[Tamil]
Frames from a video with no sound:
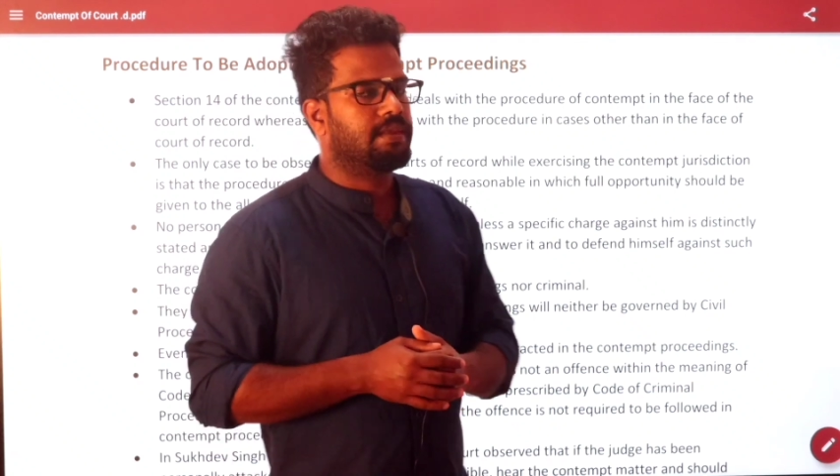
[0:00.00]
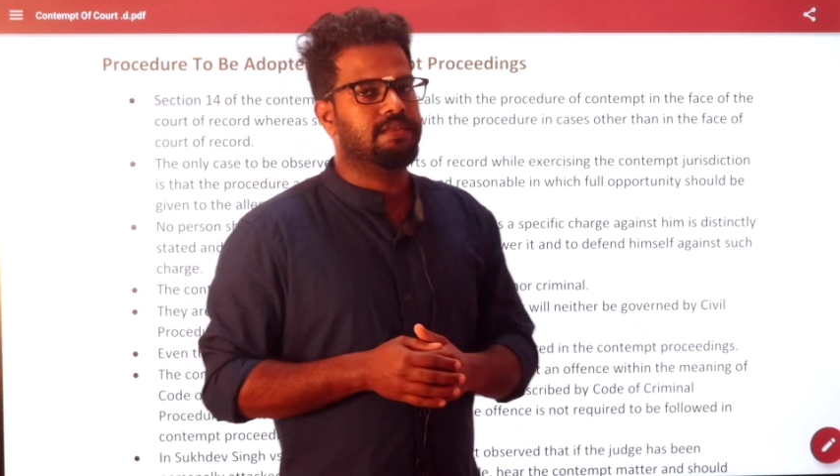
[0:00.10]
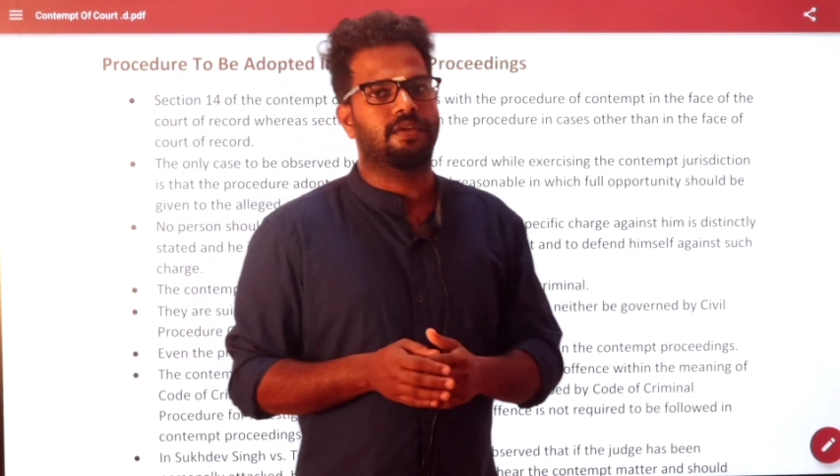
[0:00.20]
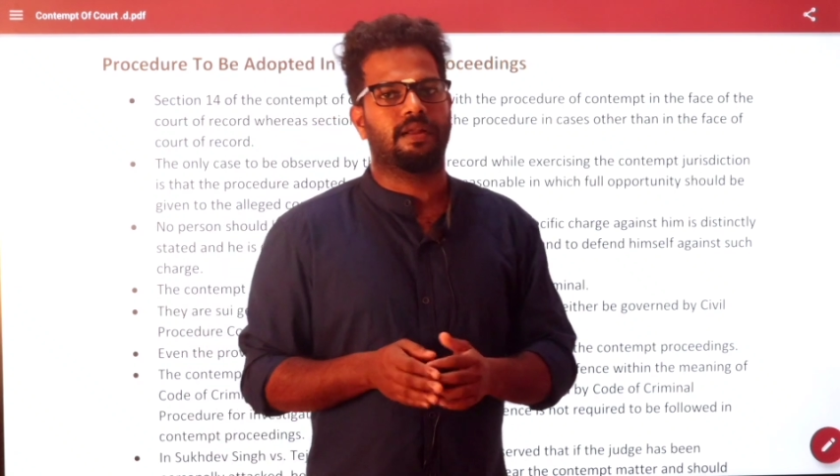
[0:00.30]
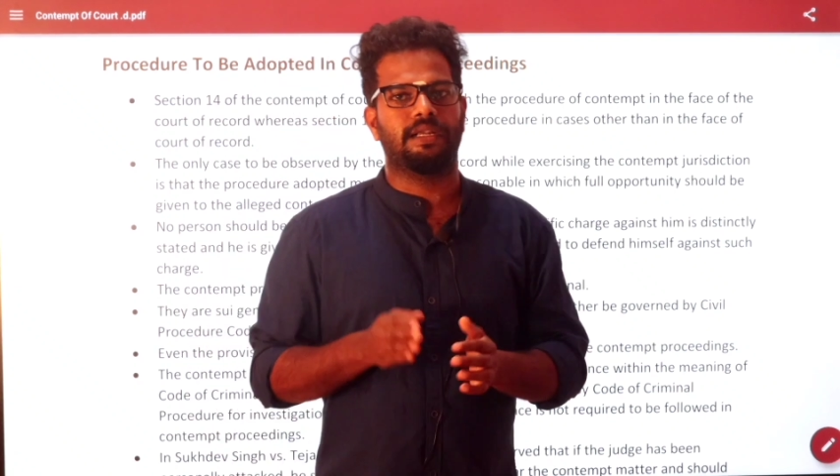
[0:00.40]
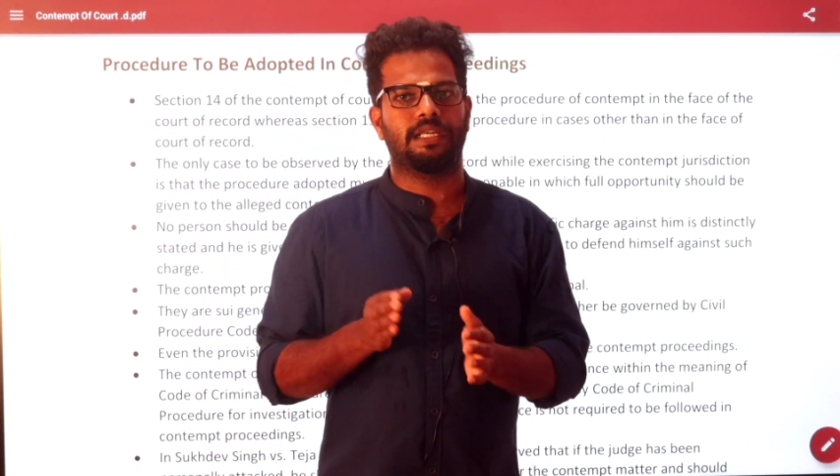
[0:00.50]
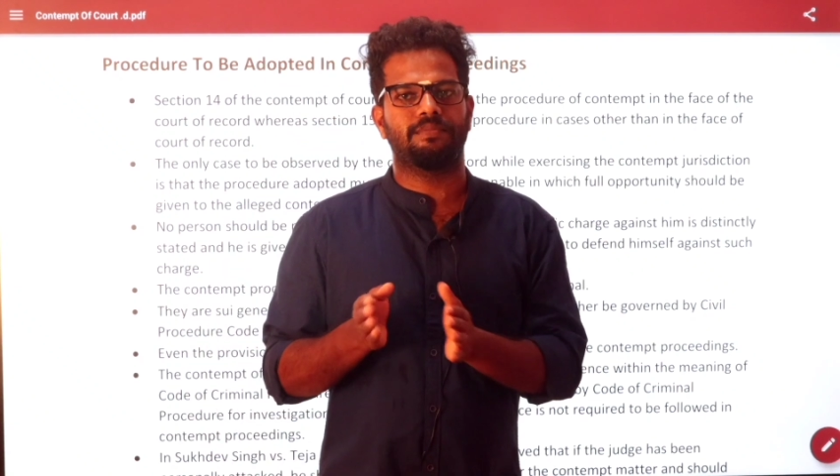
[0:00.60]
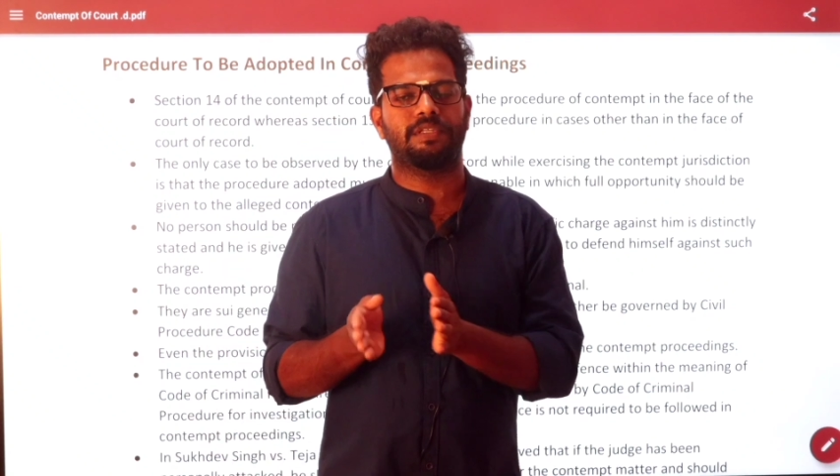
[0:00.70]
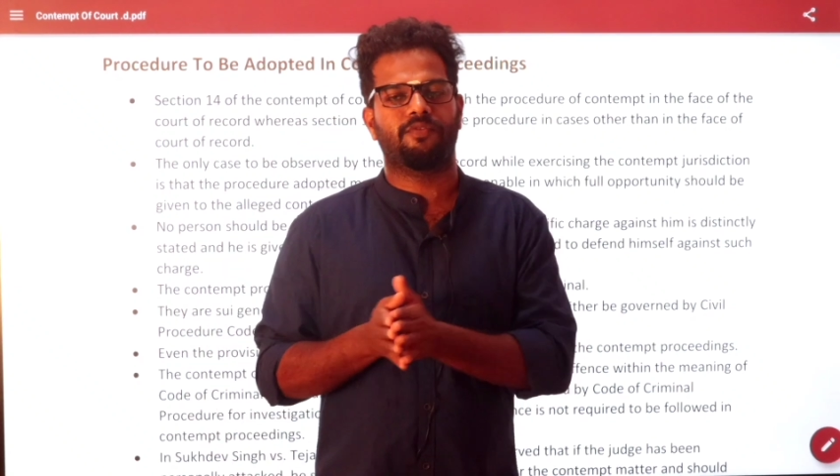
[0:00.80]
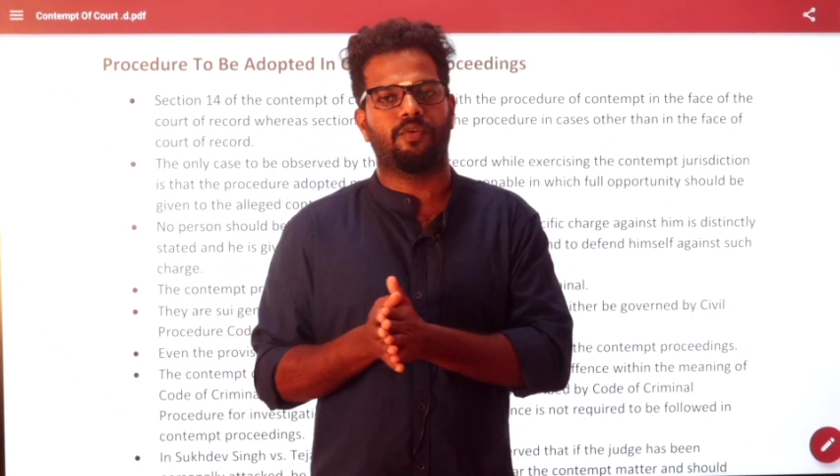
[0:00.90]
ஸோ
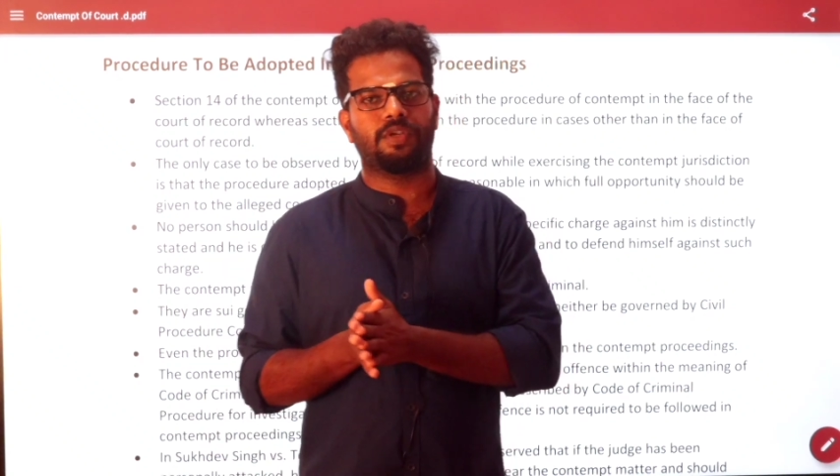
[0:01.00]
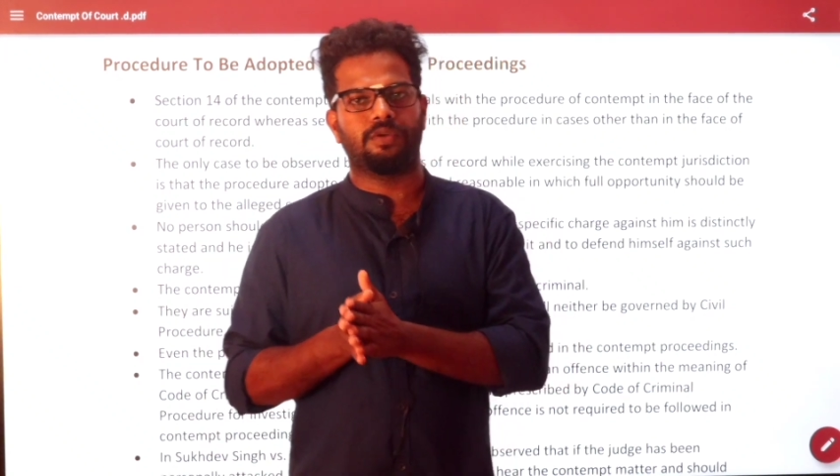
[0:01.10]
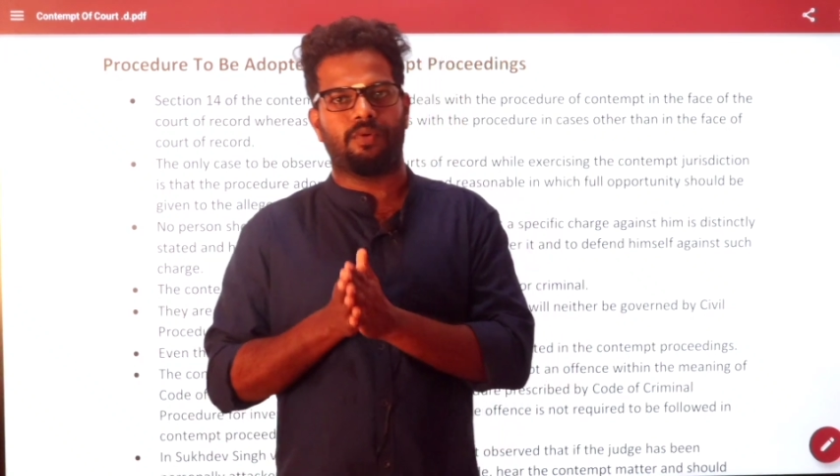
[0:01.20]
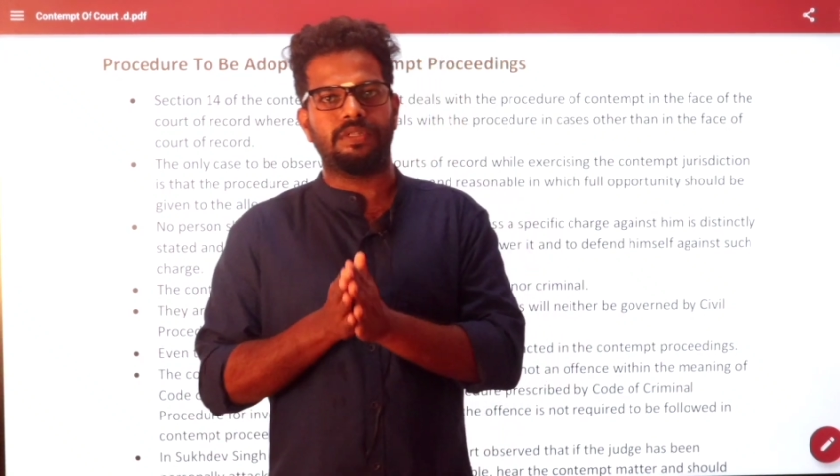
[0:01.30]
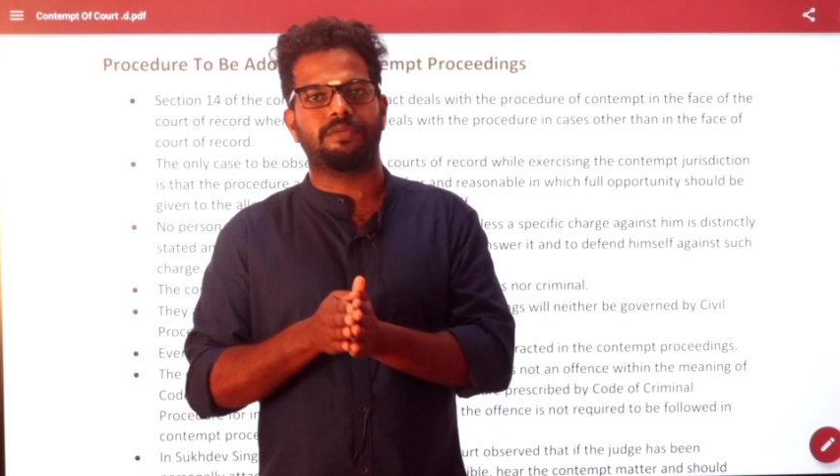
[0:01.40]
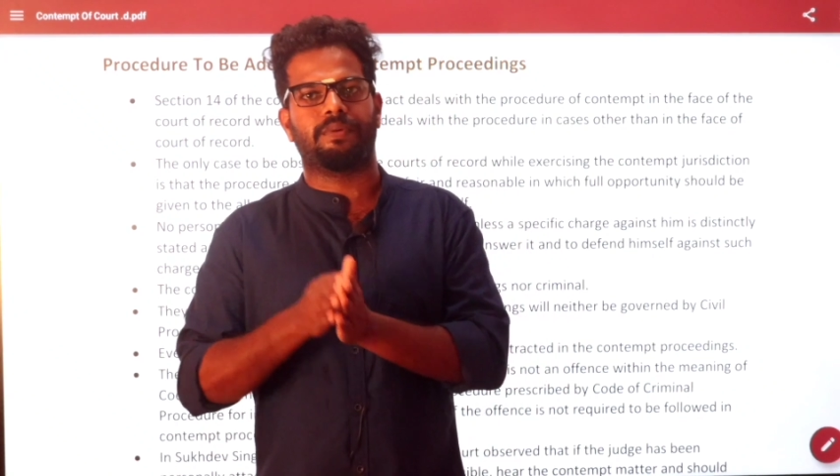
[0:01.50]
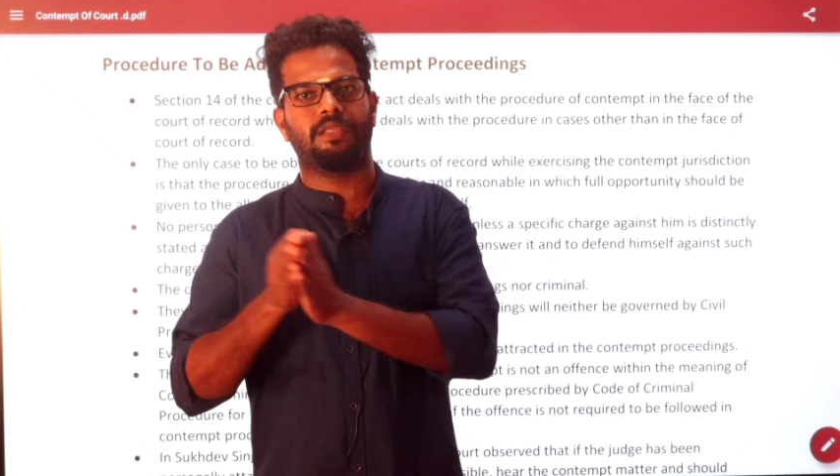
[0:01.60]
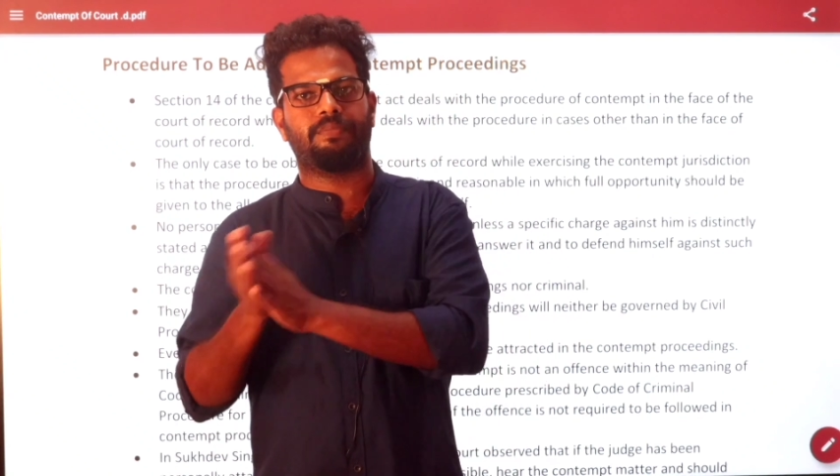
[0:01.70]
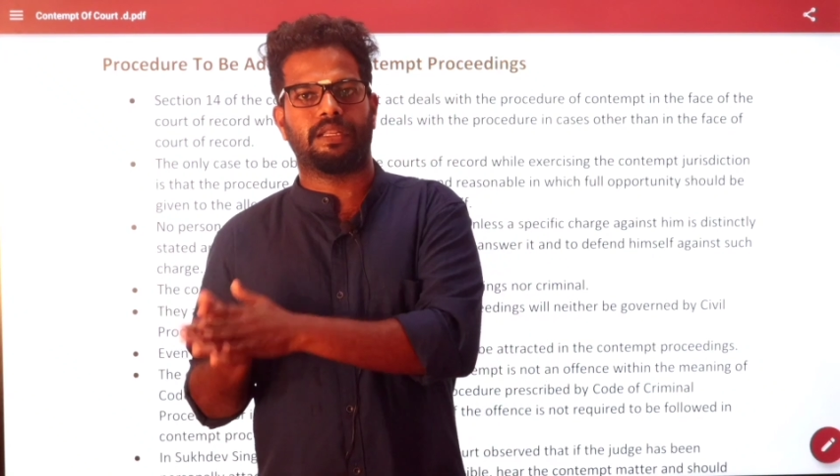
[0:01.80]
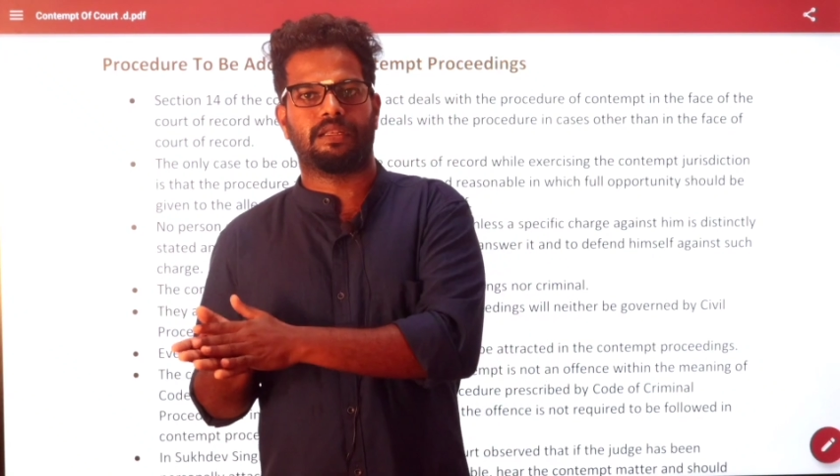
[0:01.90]
கண்டெம்ட் ஆஃப் கோர்ட் ஒன்ஸ்
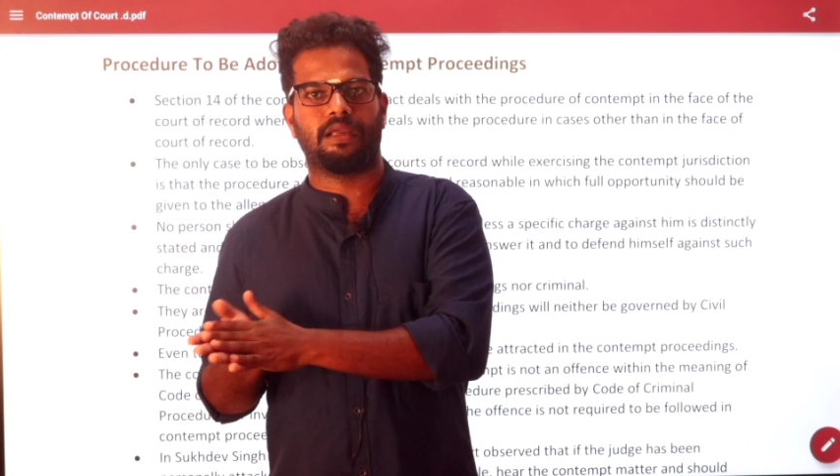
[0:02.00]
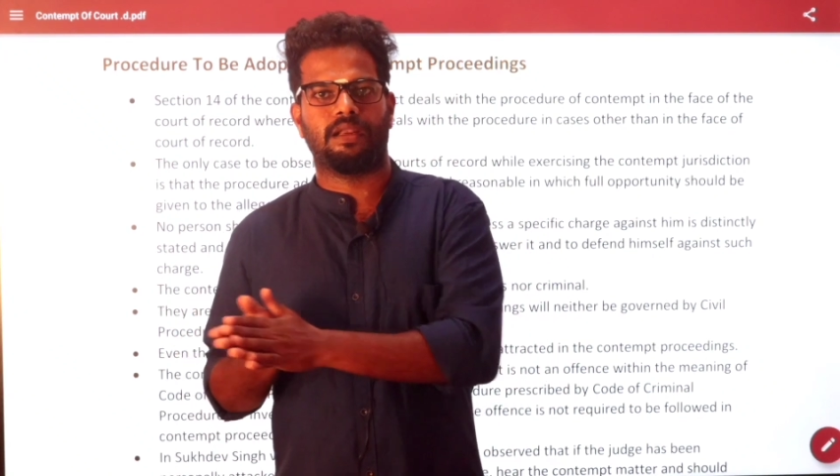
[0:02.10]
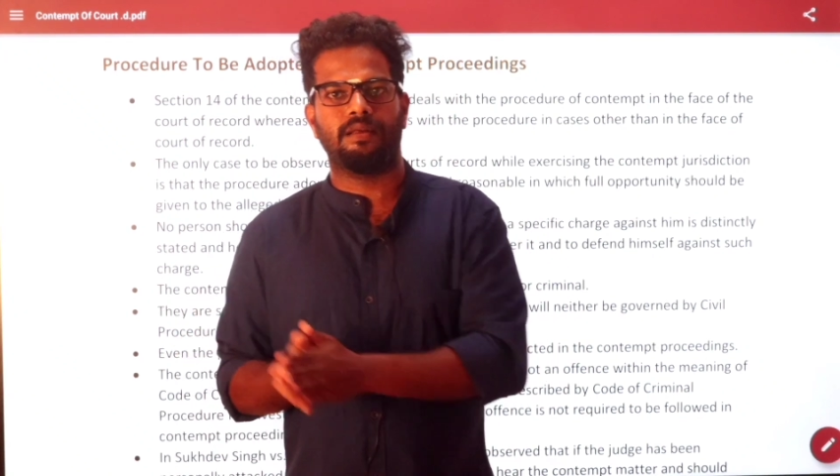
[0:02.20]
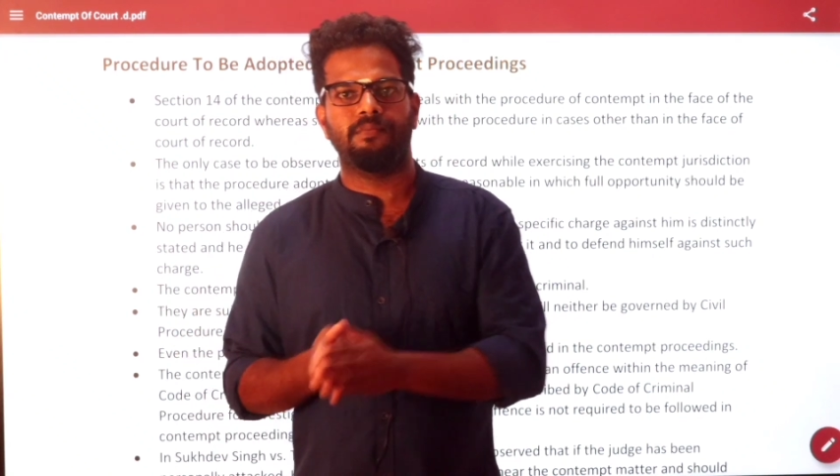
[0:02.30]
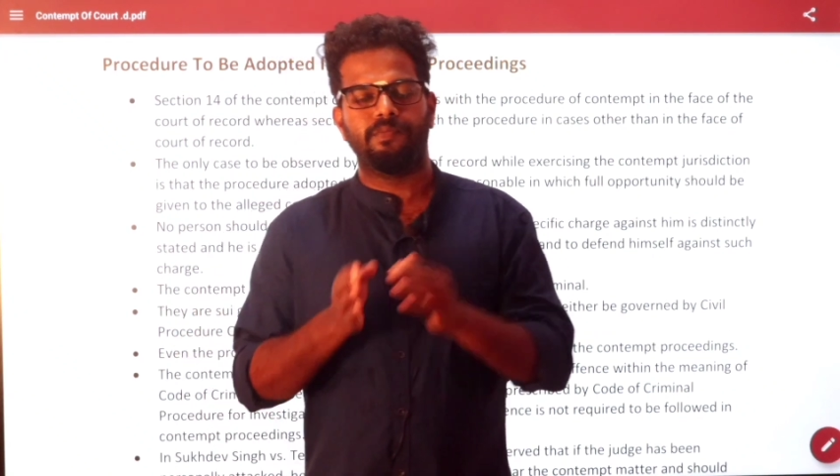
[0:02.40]
பதிவு பண்ணிட்டாங்கன்னா